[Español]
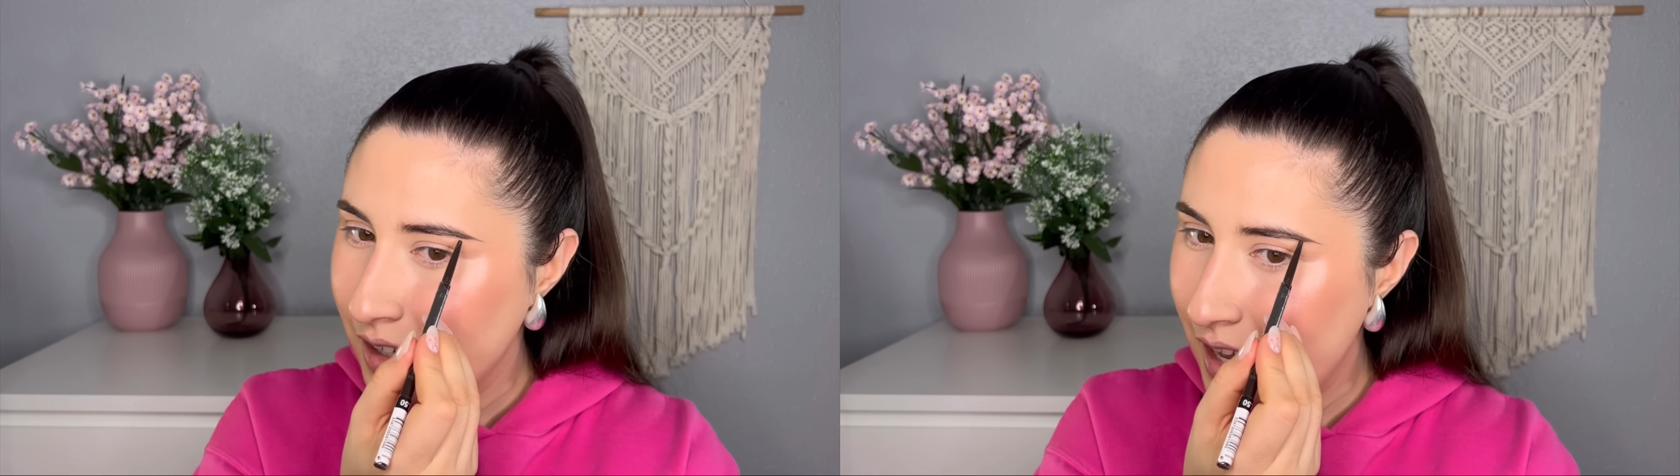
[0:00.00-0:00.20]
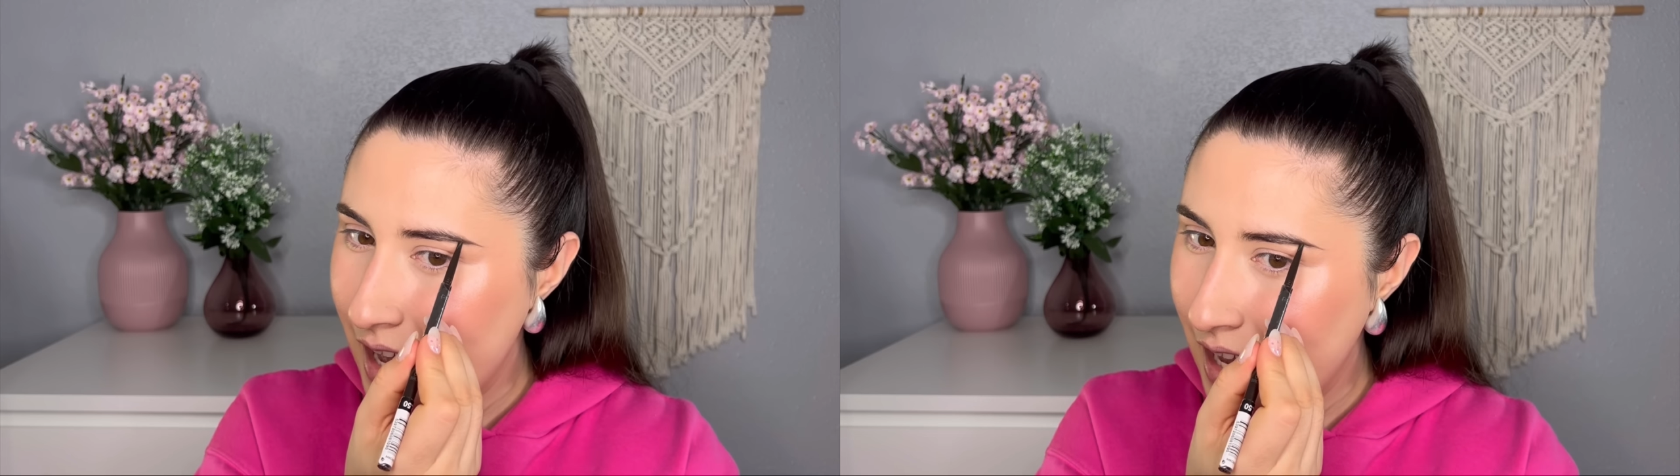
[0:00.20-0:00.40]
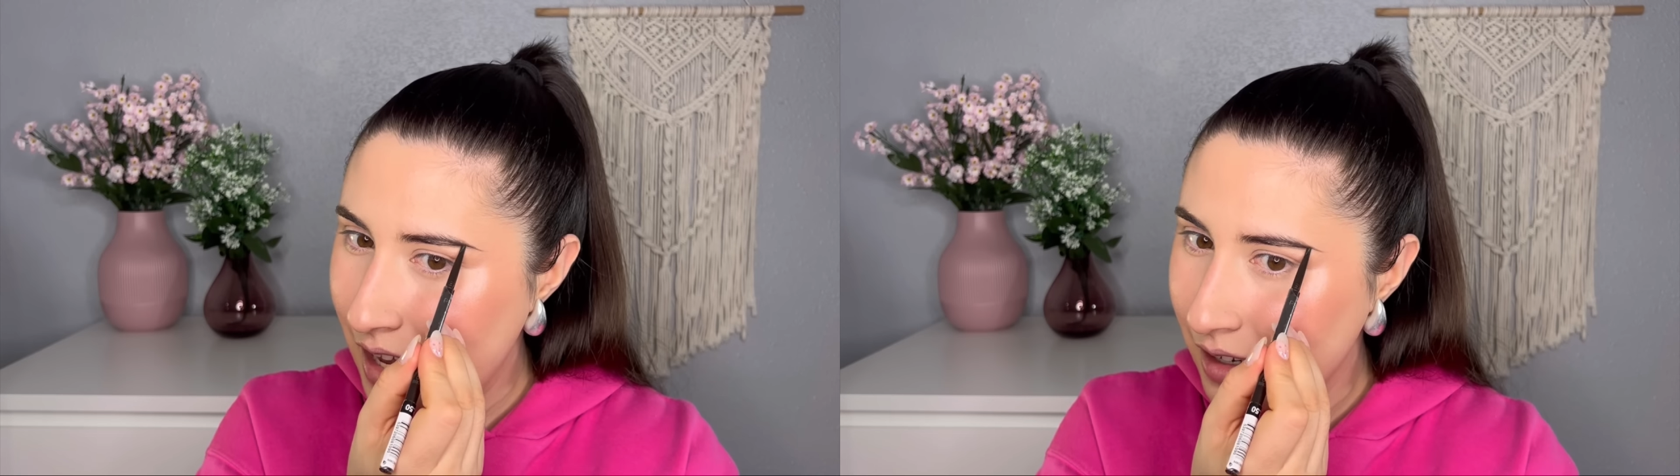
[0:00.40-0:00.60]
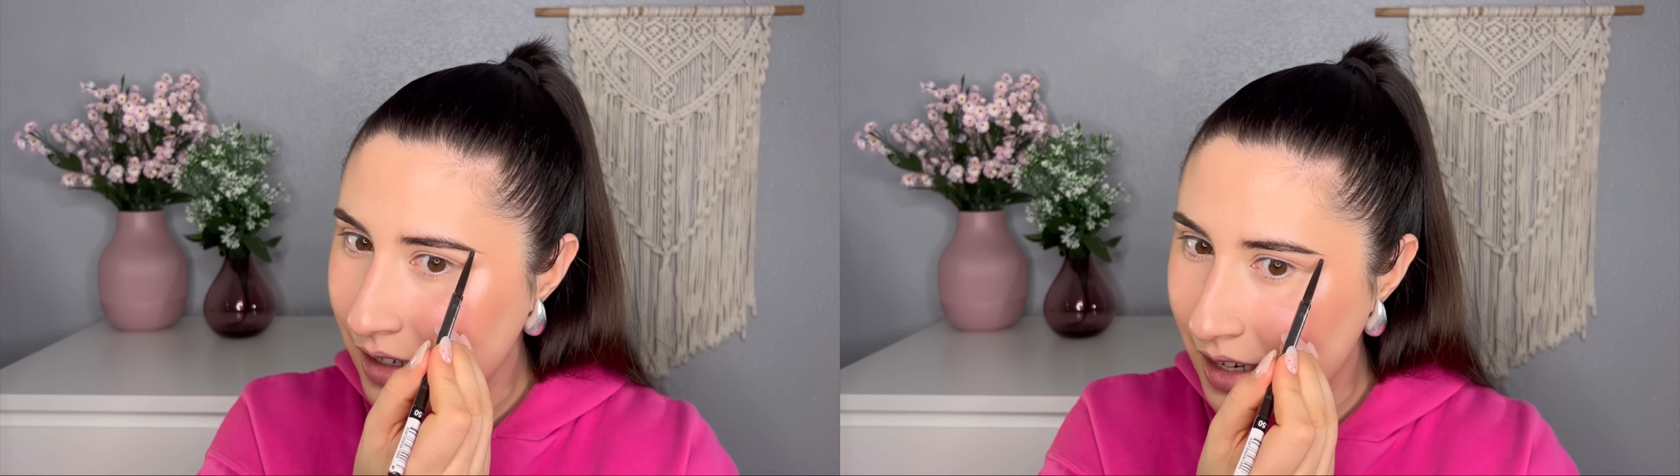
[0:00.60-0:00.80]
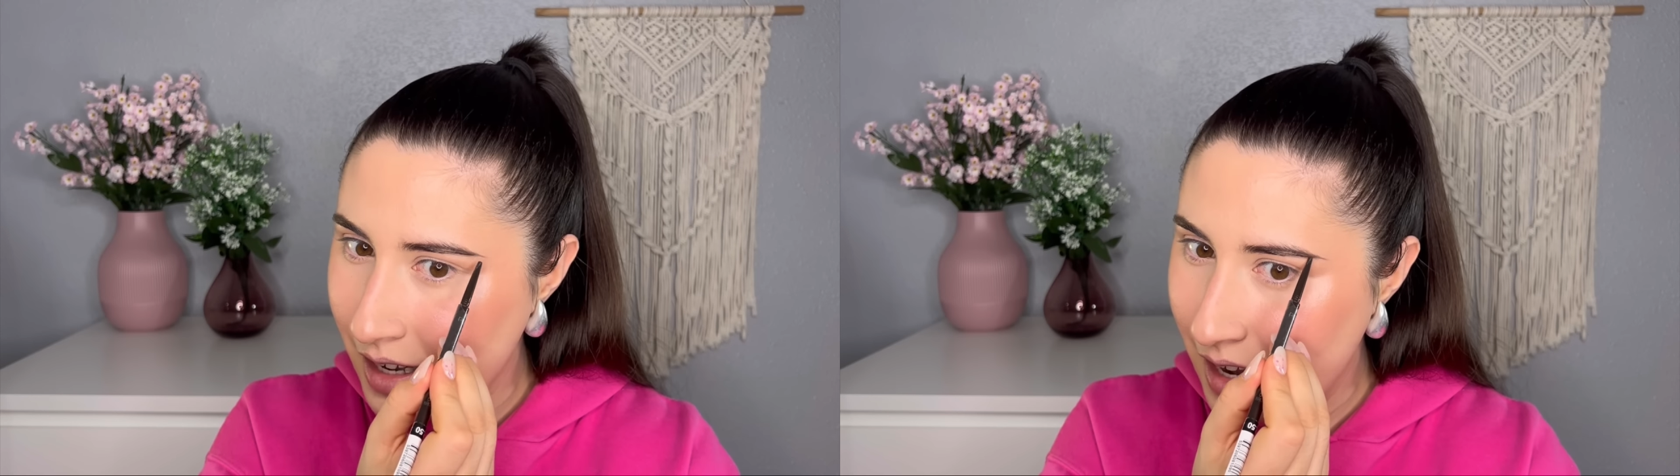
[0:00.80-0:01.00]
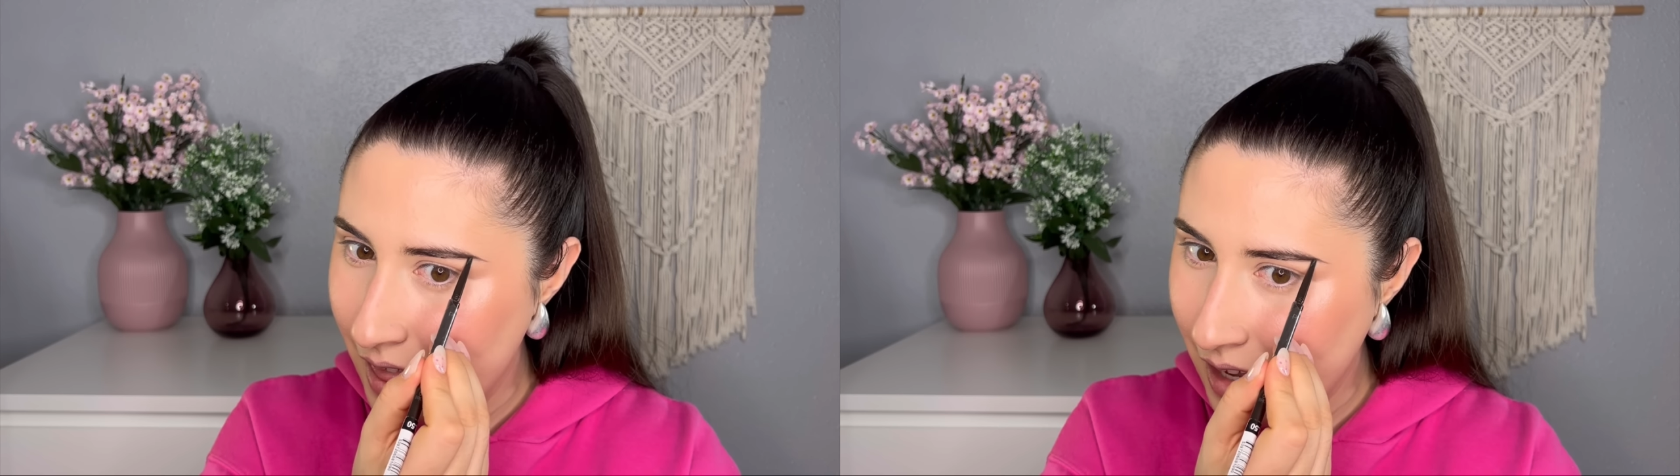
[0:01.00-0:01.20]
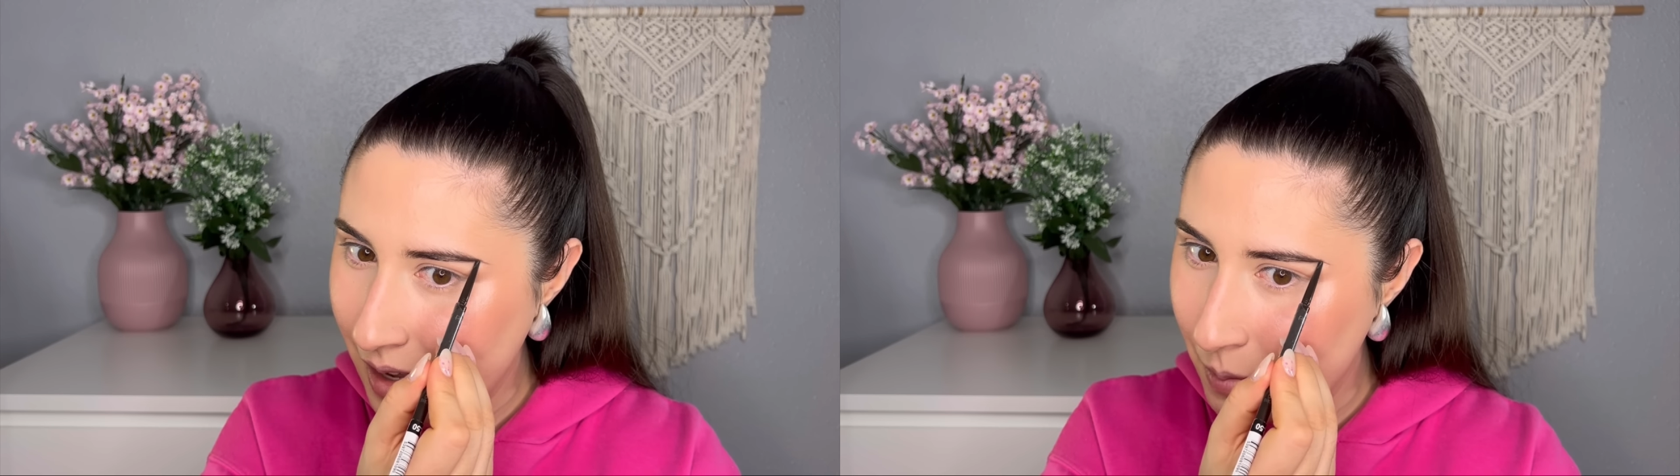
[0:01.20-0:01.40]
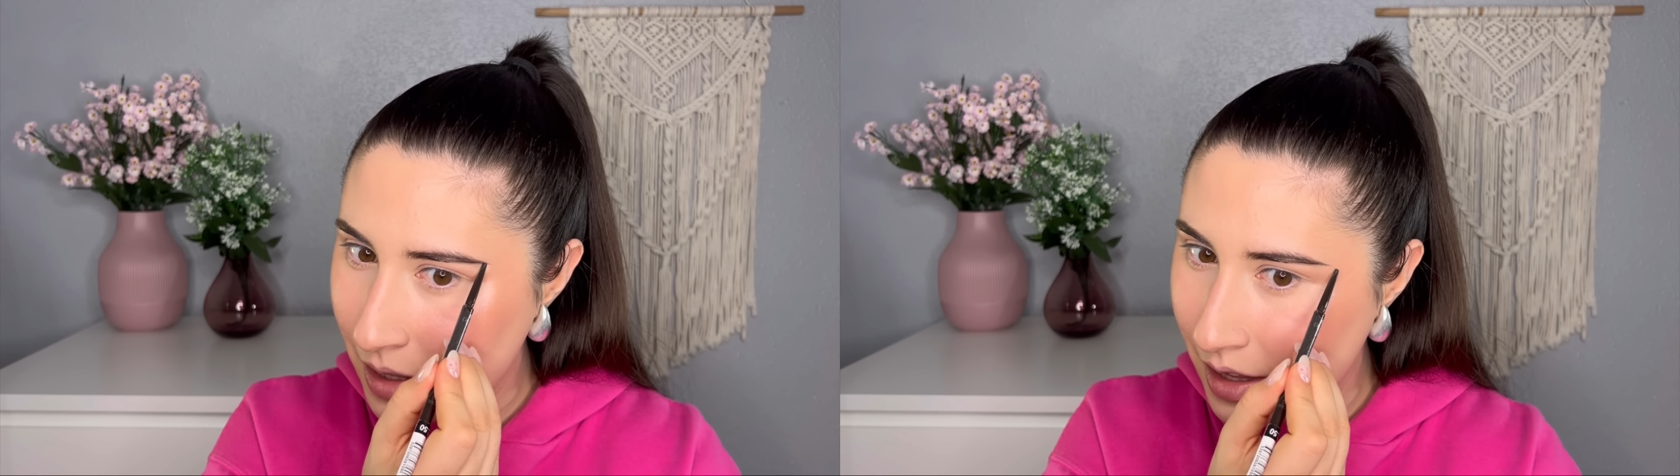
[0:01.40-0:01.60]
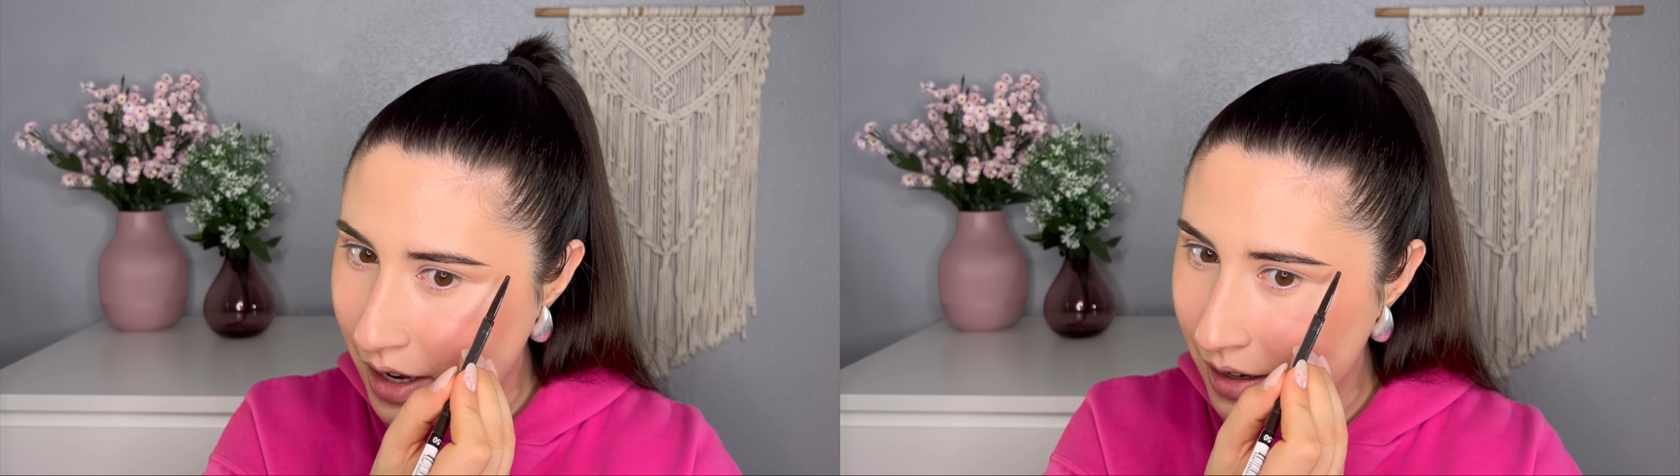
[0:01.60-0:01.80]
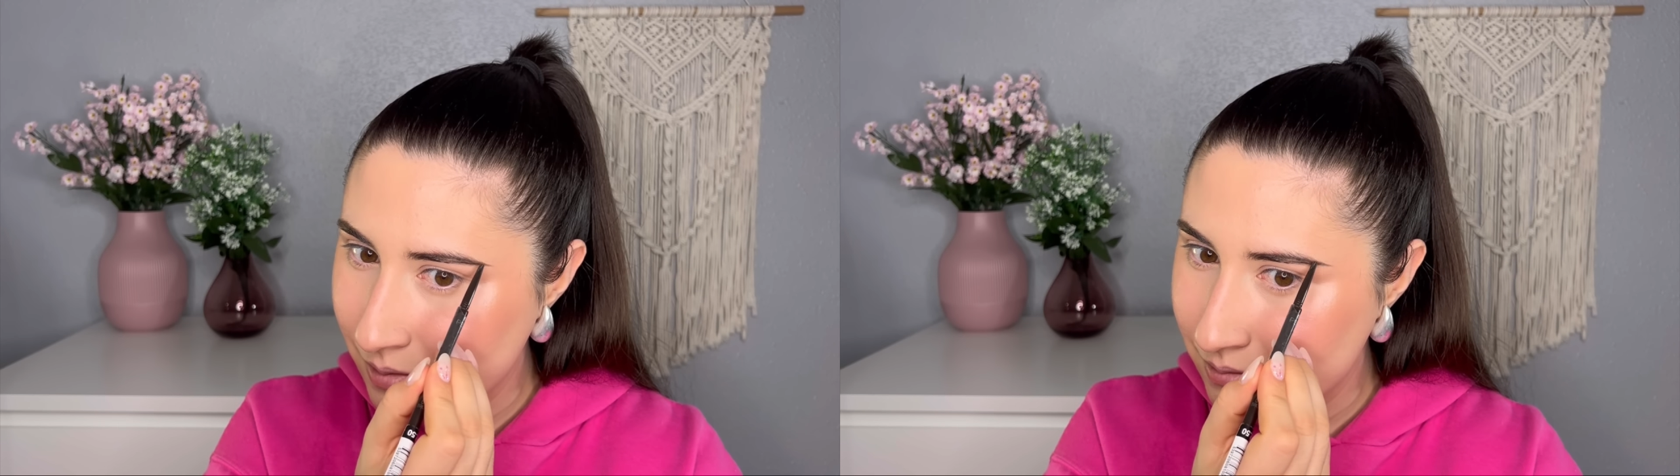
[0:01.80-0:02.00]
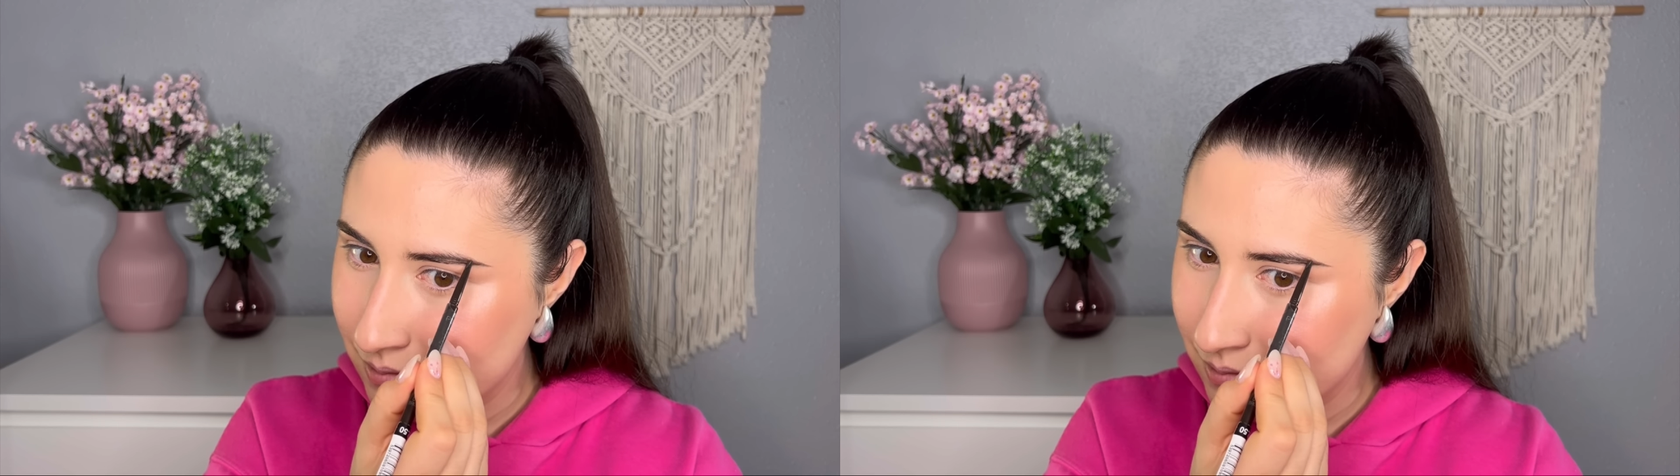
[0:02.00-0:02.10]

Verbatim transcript: es que nada que envidiar